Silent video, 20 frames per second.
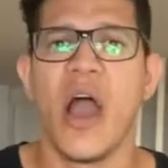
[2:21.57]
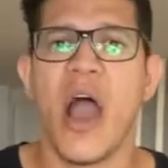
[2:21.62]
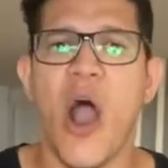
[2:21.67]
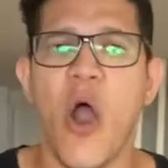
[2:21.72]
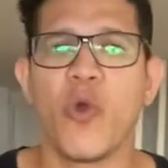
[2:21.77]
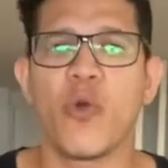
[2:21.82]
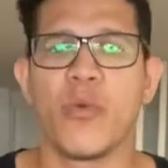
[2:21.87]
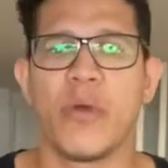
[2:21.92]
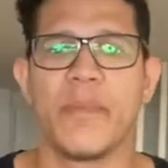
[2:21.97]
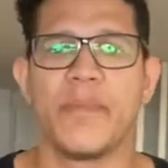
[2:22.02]

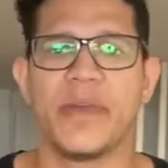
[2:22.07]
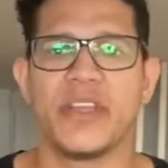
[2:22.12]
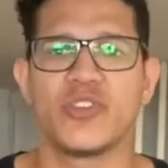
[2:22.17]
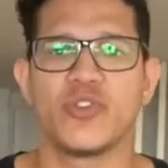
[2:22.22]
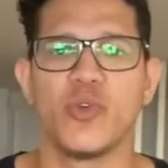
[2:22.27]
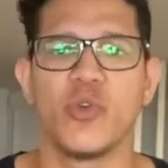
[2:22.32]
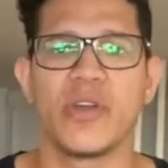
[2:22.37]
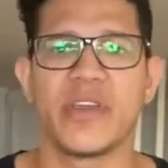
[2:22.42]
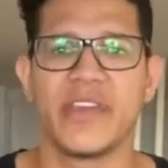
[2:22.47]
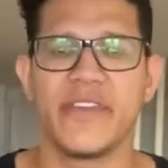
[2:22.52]
alguma
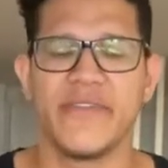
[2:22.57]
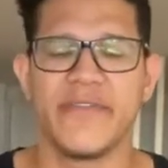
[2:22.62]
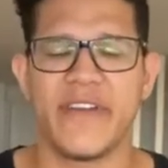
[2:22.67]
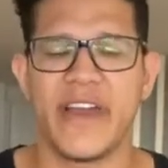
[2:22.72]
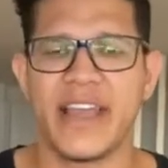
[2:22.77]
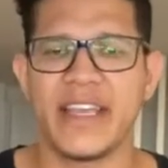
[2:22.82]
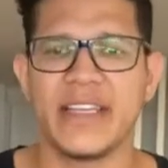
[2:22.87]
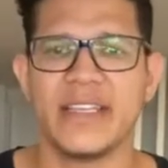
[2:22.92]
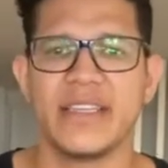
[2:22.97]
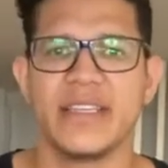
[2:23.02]
pessoa que
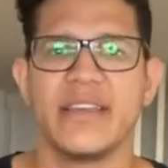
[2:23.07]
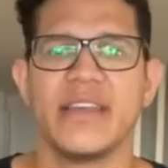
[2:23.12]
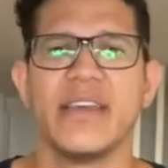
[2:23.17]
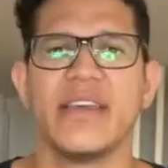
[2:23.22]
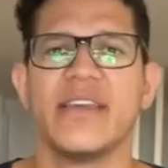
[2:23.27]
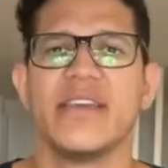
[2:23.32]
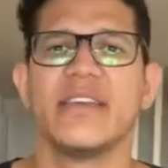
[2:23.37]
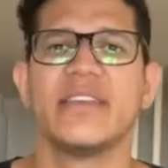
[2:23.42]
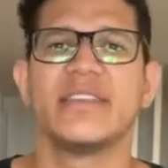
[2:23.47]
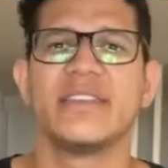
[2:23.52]
vai
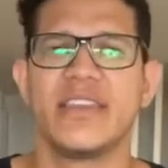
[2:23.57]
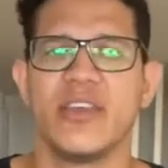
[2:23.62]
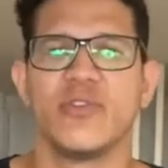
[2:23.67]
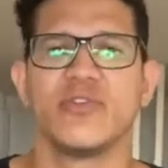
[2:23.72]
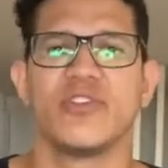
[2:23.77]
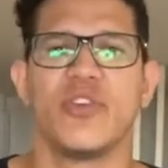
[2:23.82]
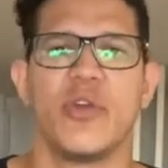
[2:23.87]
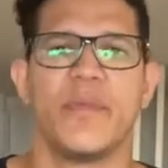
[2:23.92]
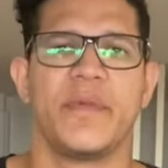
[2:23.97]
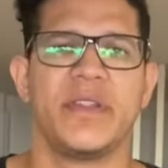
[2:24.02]
ser o
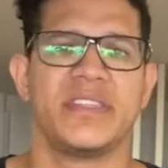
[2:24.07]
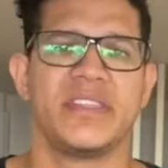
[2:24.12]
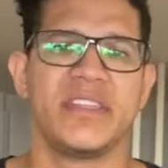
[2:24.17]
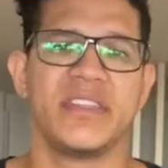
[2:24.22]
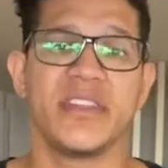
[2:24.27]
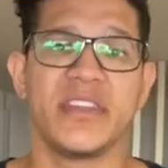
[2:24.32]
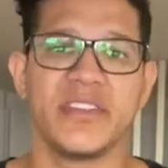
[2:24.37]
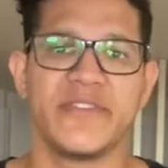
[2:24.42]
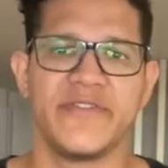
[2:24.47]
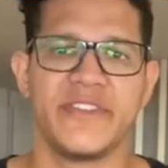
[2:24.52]
seu
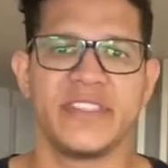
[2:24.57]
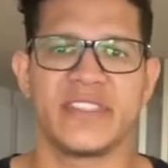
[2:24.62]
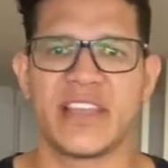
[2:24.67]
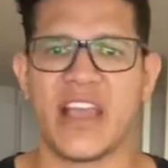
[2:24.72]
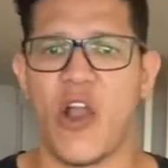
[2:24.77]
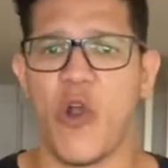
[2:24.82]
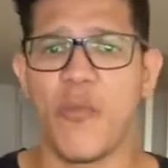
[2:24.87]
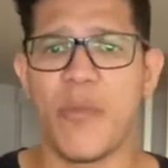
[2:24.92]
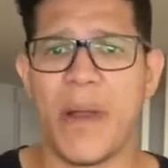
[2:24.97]
representante fiscal.